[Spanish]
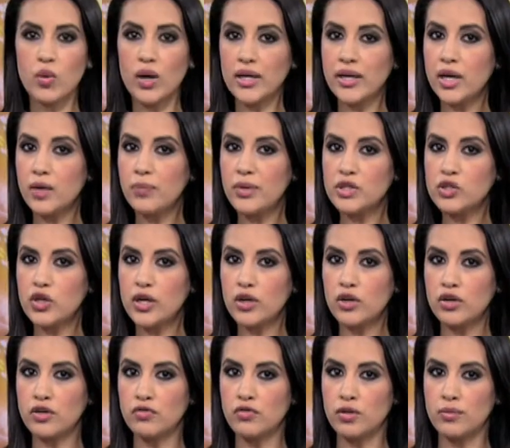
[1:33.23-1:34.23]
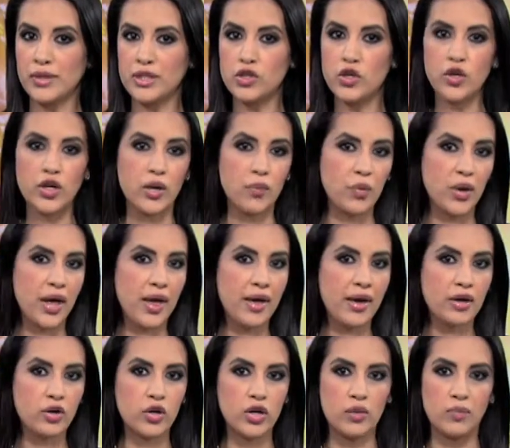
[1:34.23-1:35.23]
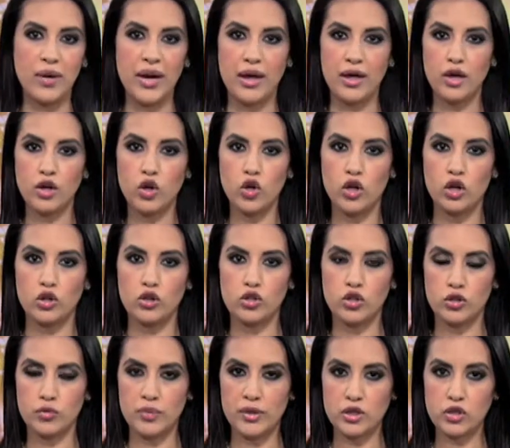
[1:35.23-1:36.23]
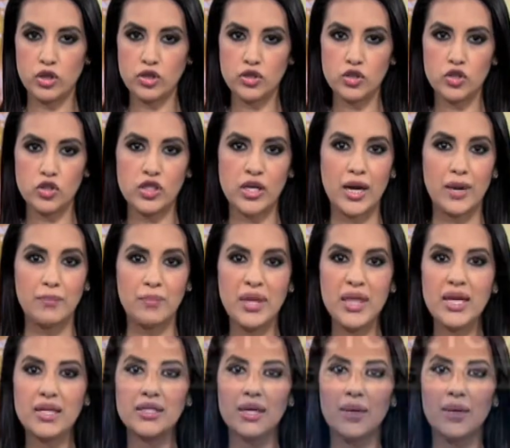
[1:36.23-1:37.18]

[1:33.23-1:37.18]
Cualquier persona con información que pueda dar con el paradero de los sospechosos se le pide